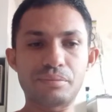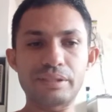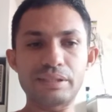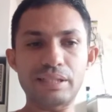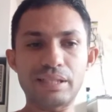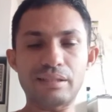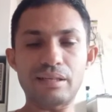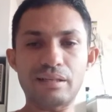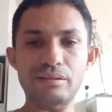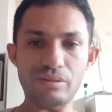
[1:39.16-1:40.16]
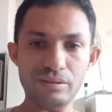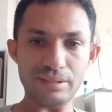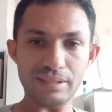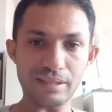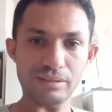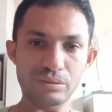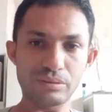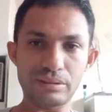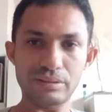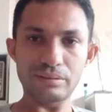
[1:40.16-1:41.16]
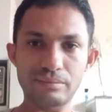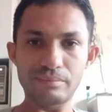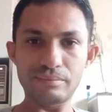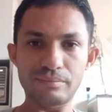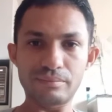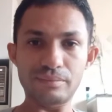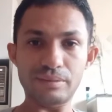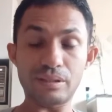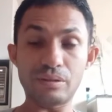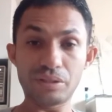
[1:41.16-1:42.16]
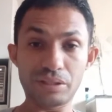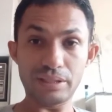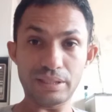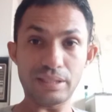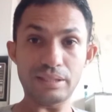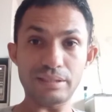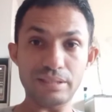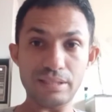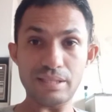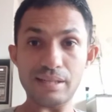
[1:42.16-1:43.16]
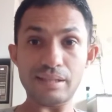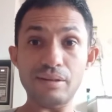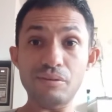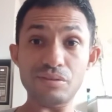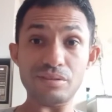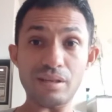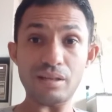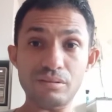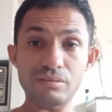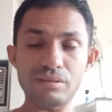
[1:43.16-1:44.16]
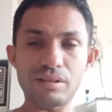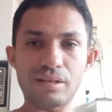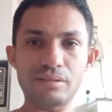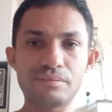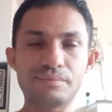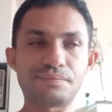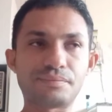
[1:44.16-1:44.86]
por isso que até nós criadores que gosta de canto, a gente tem que ter um certo cuidado.